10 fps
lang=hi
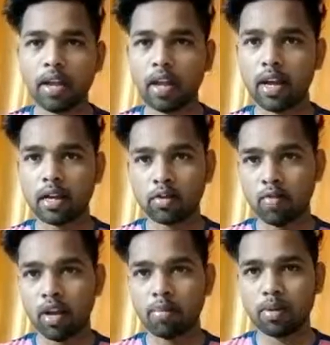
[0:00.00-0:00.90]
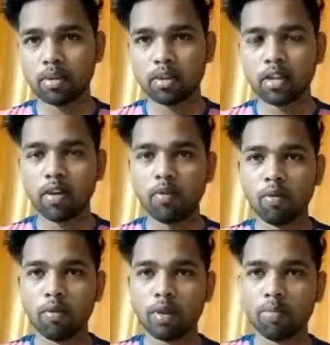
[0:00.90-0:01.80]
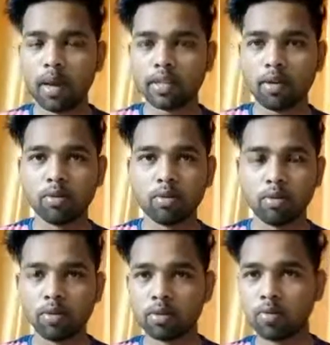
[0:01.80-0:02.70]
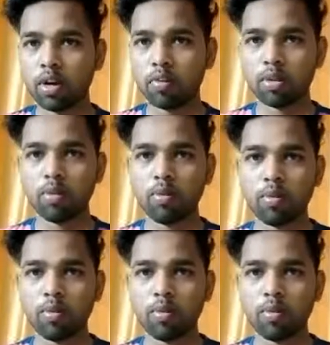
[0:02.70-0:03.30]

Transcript: या ट्वेल्व प्लस ठीक है वो मतलब पास आउट से मतलब स्टूडेंट होते हैं वो